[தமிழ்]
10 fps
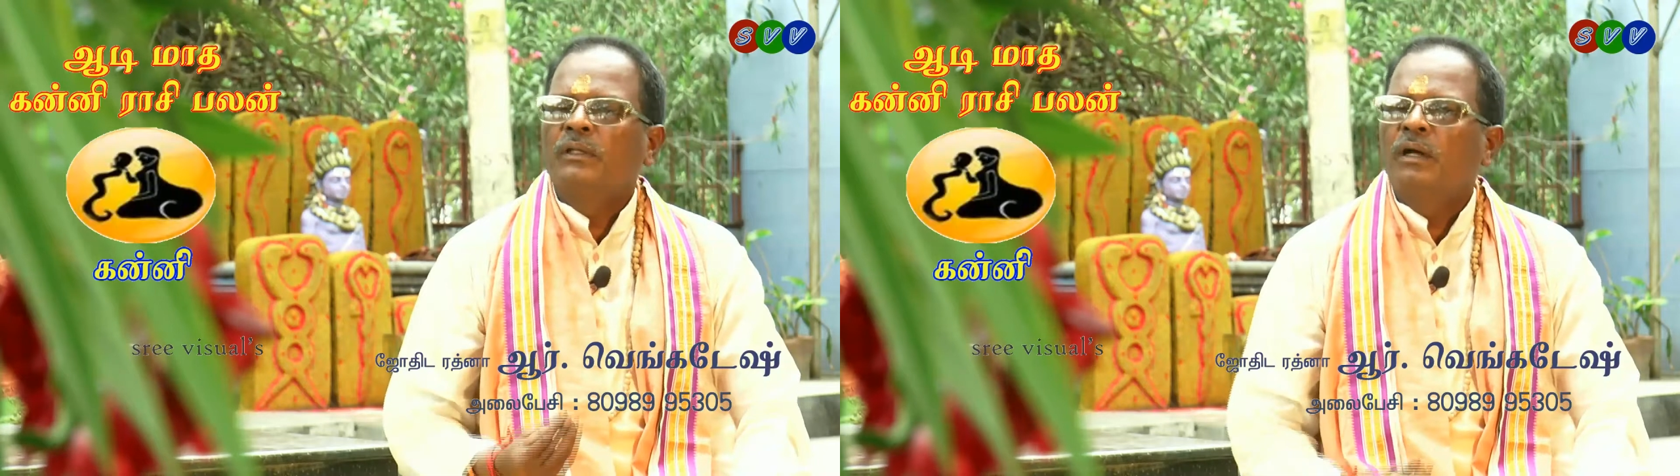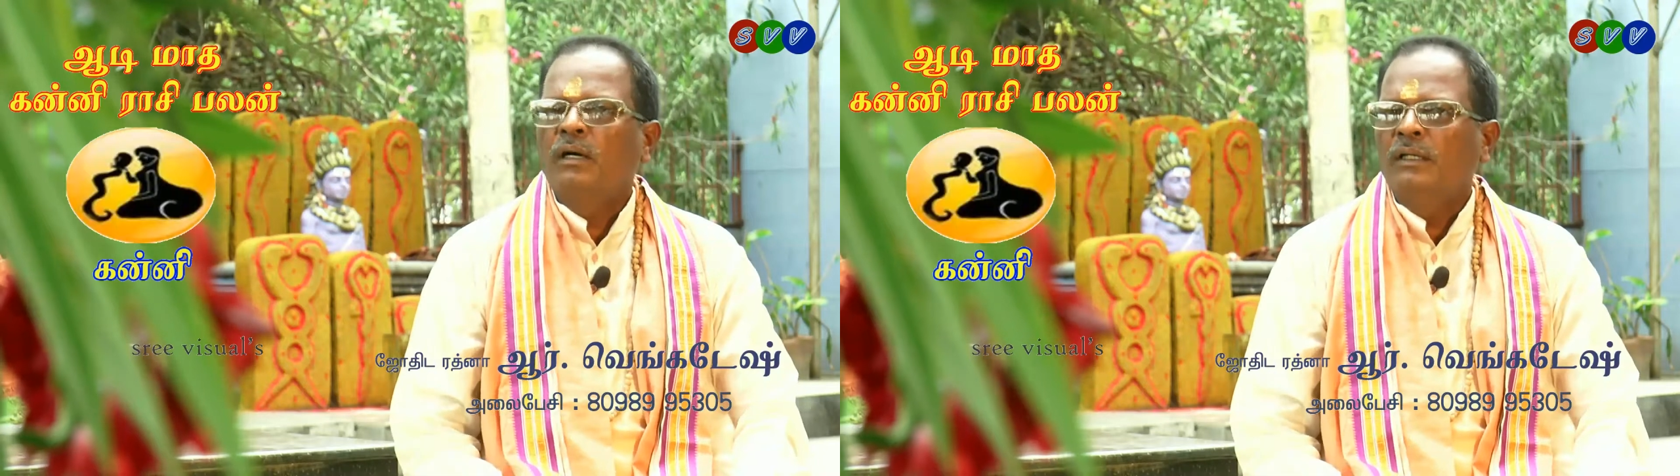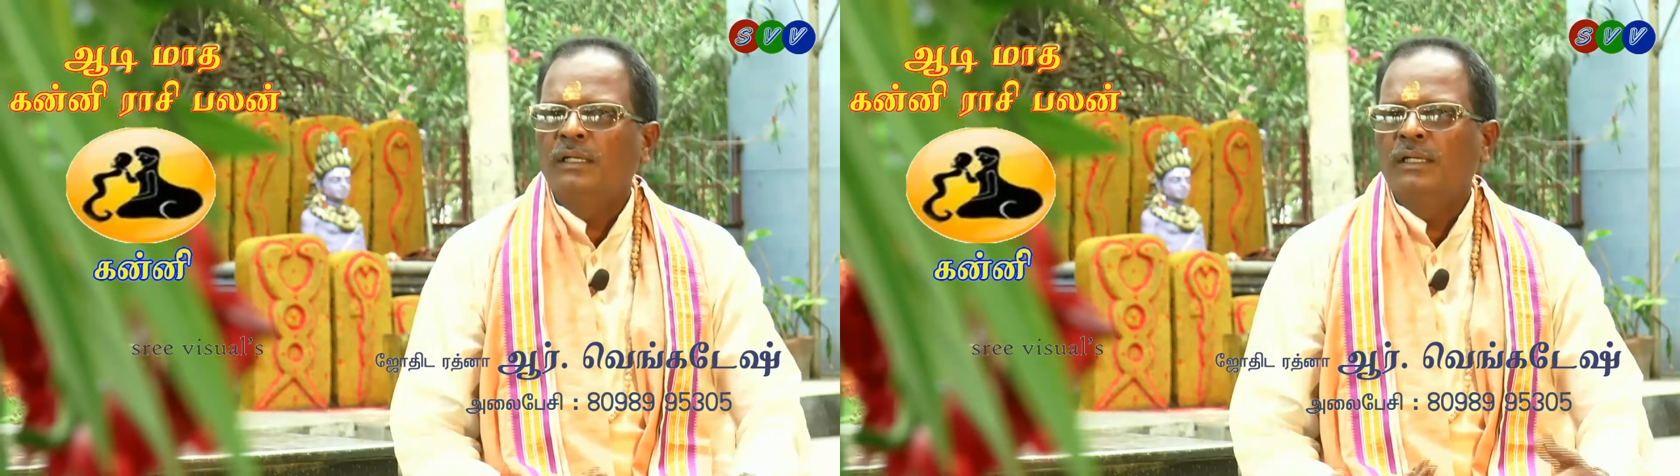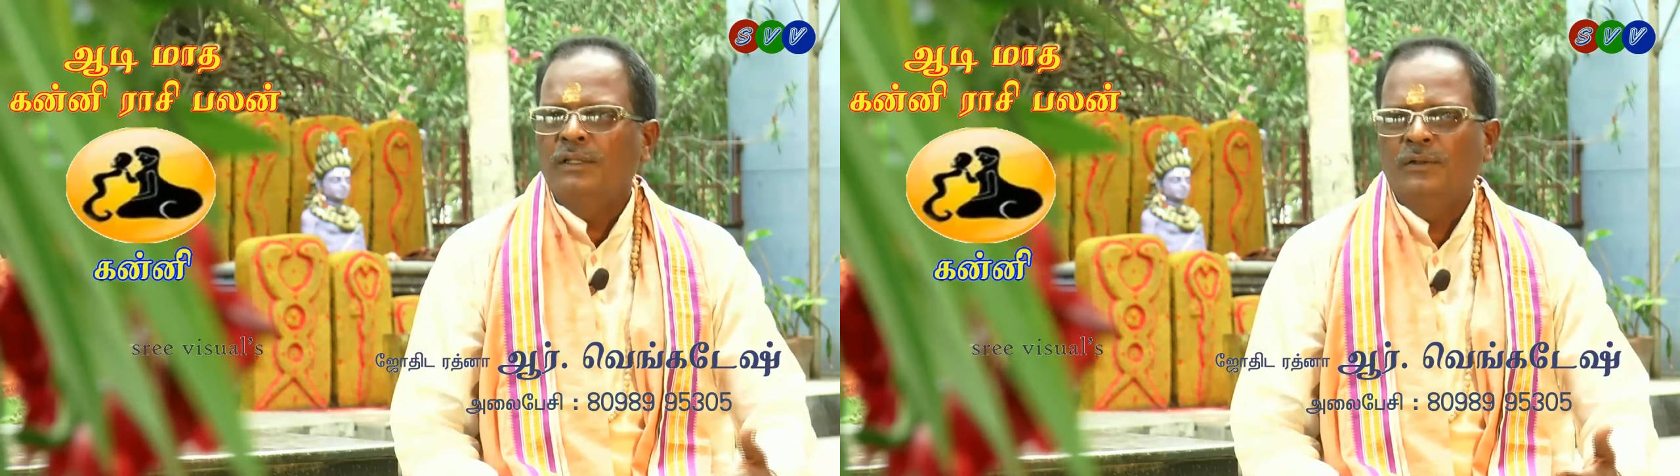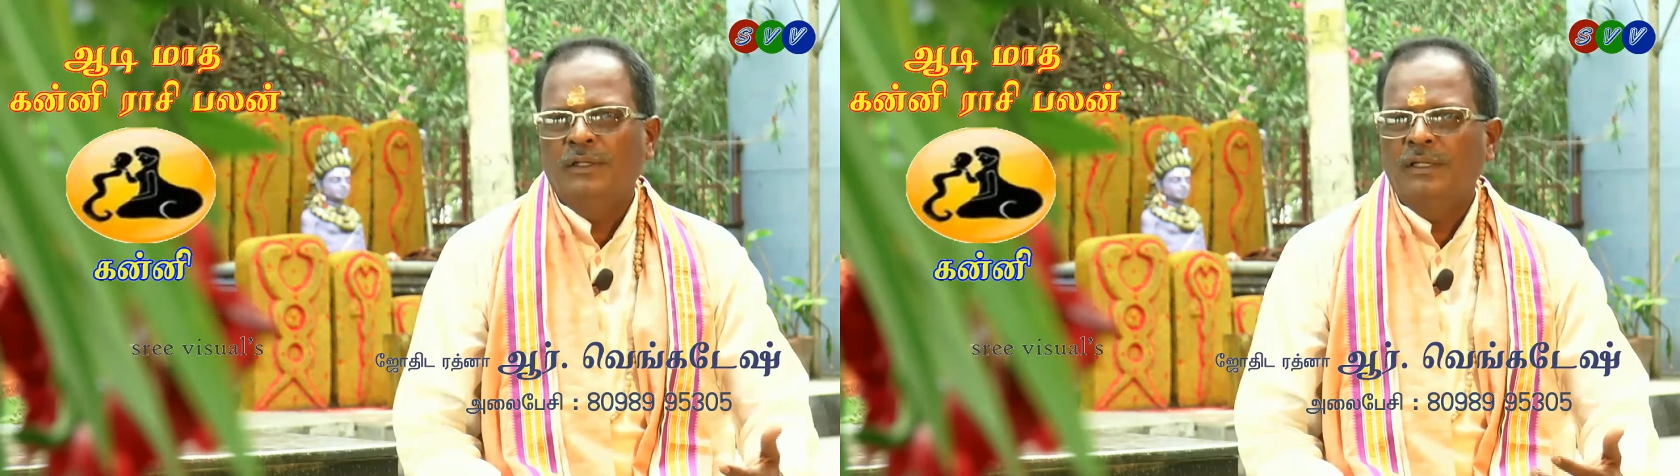தாக்கங்கள்
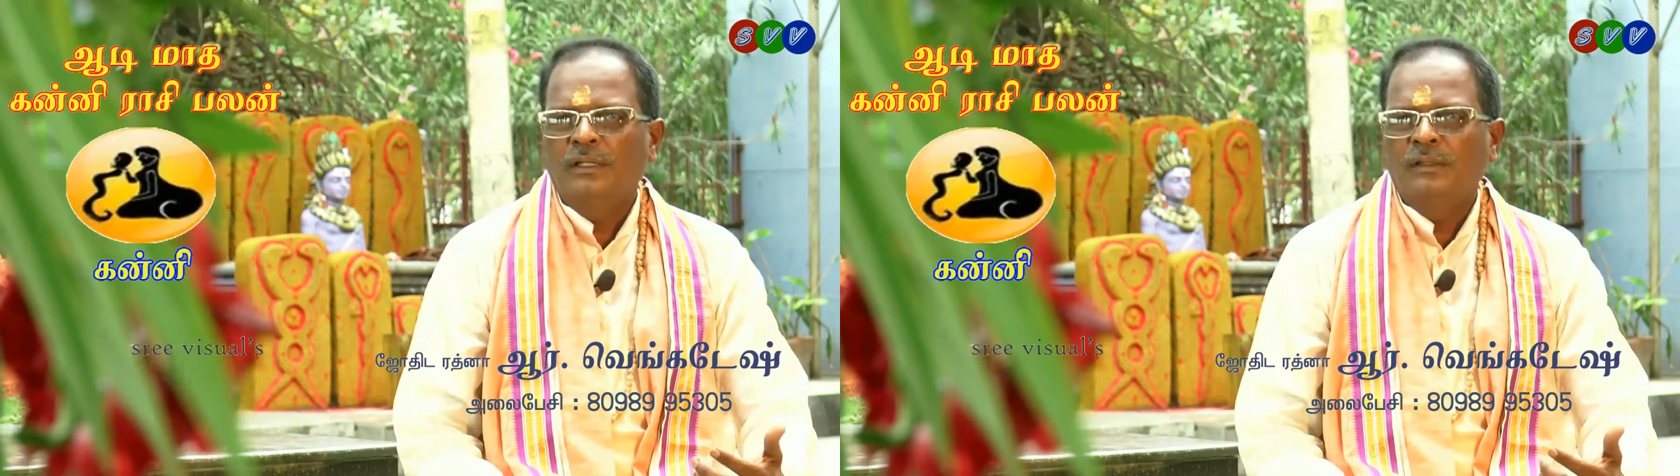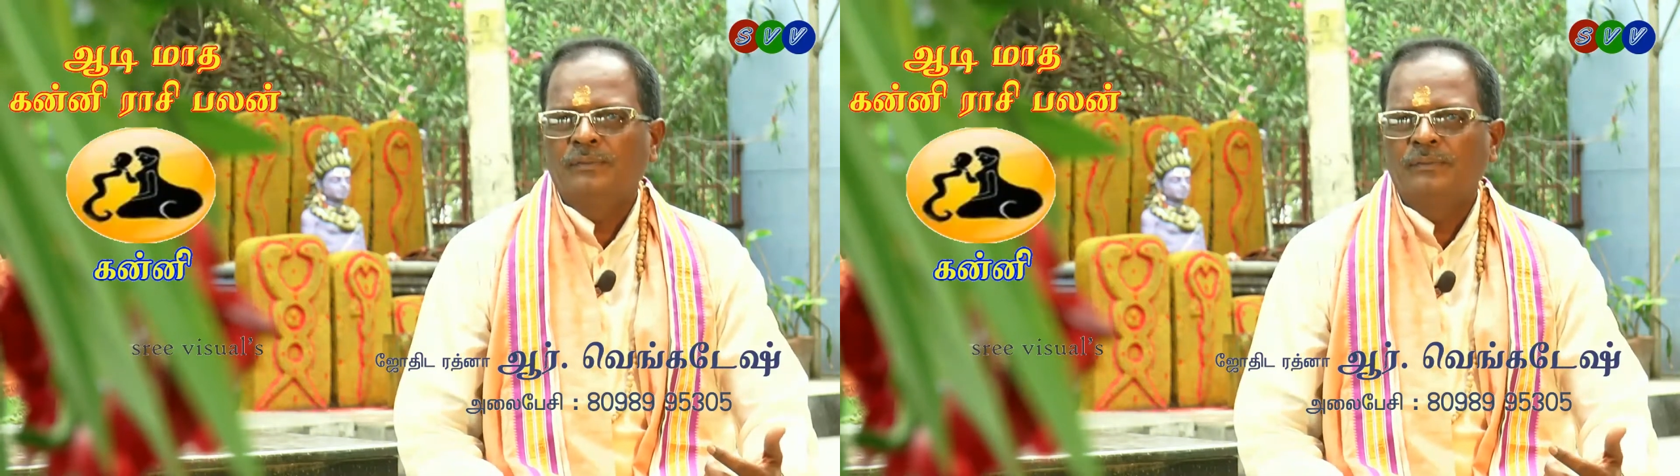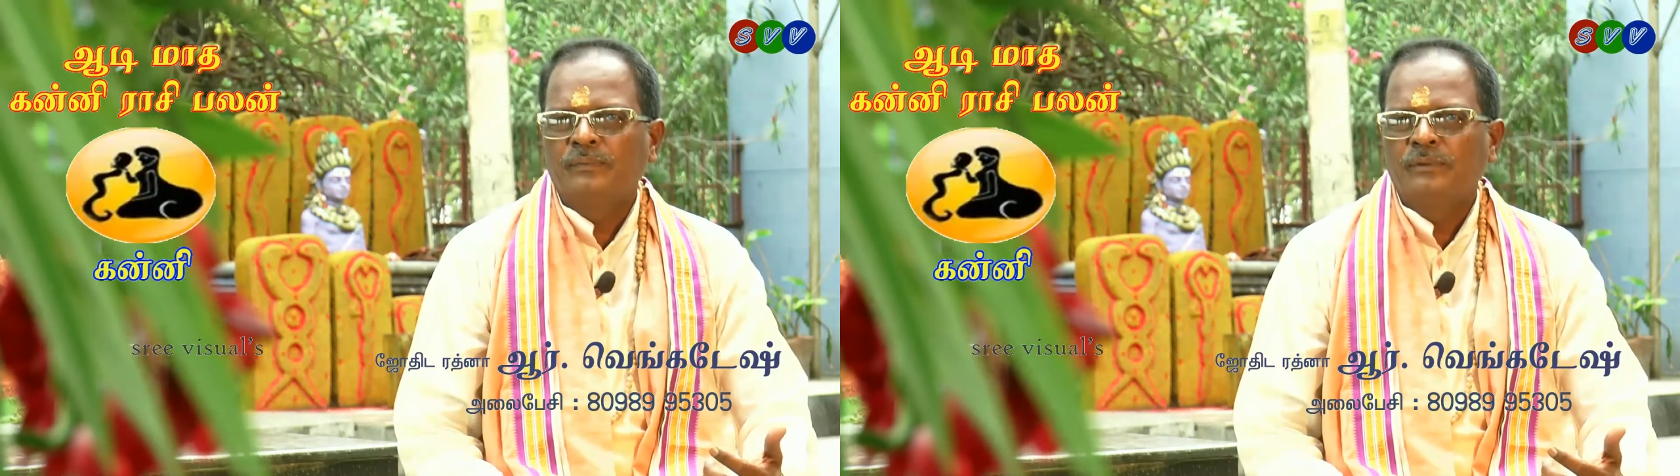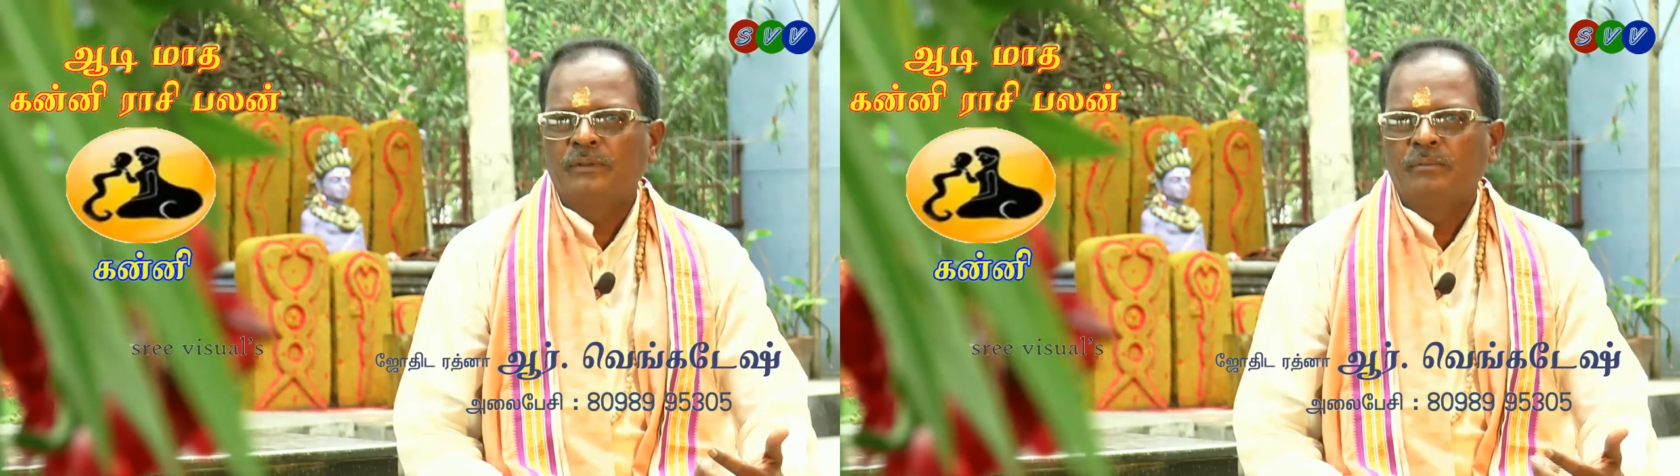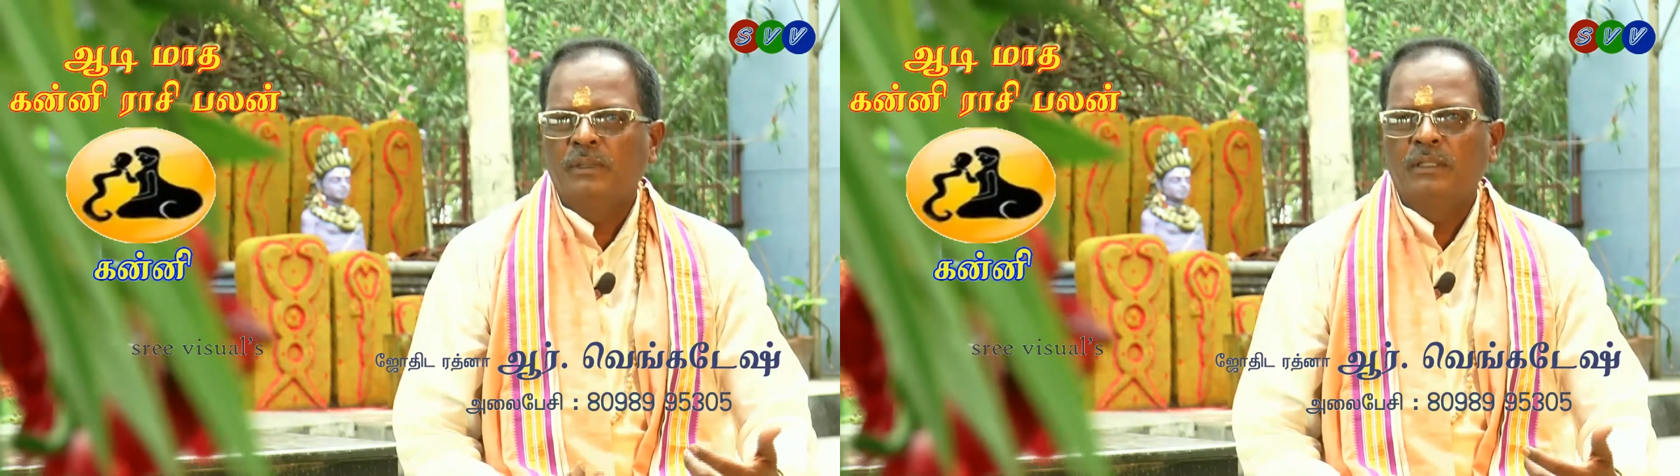எதுவும் இல்லை
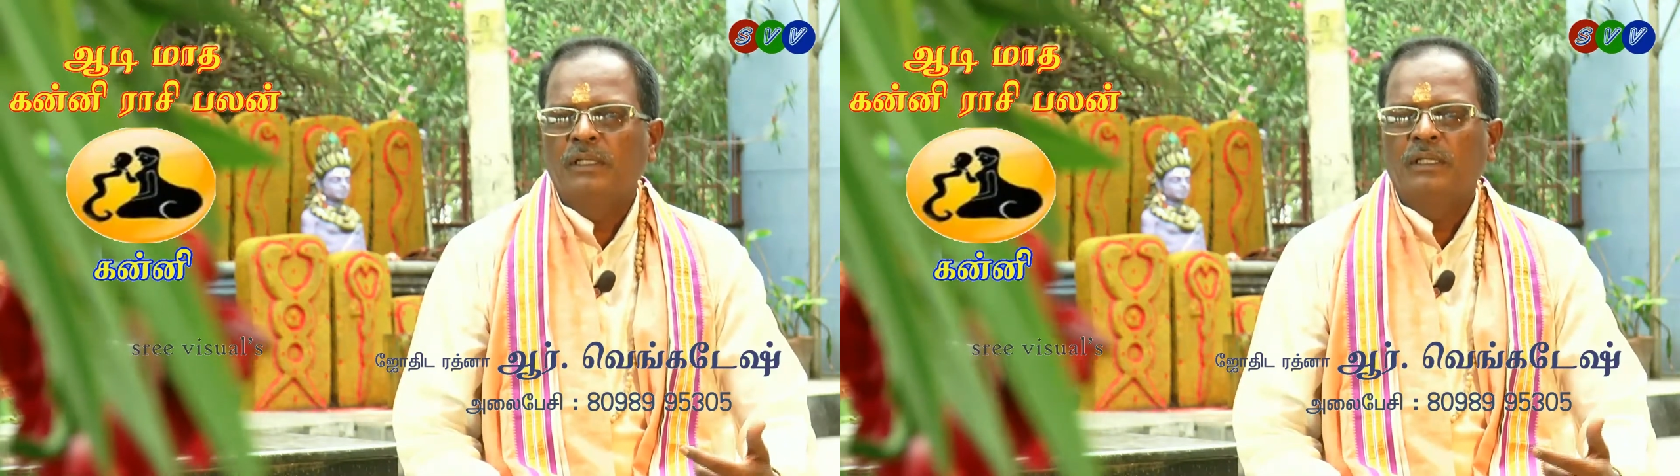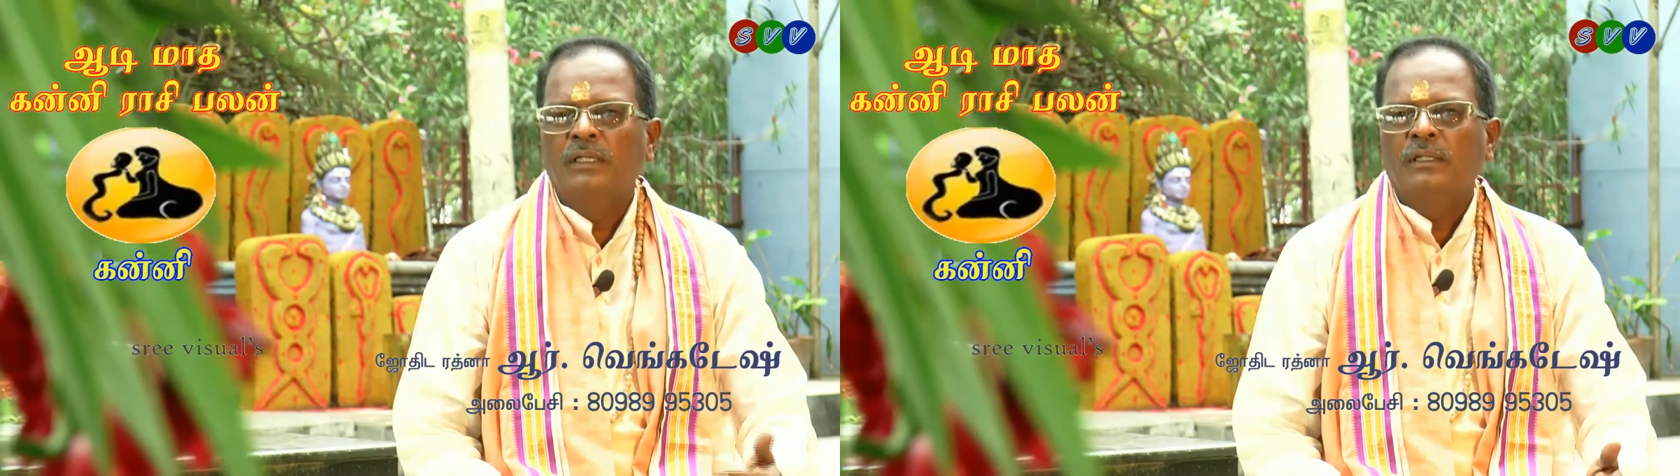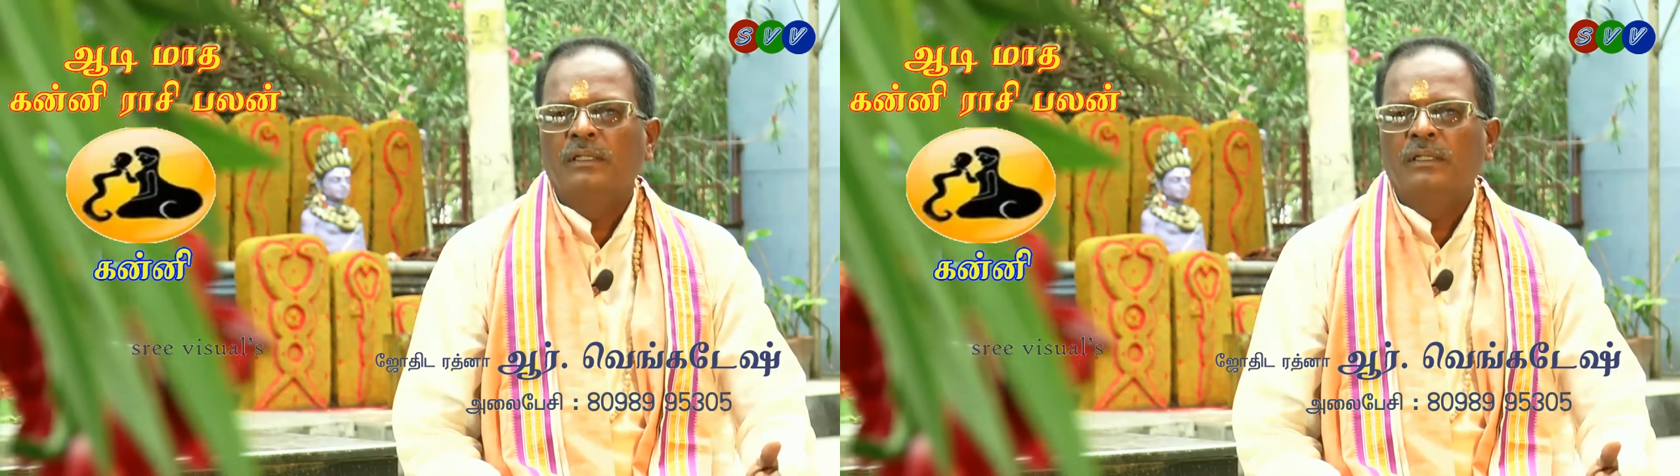பார்த்திங்கன்னா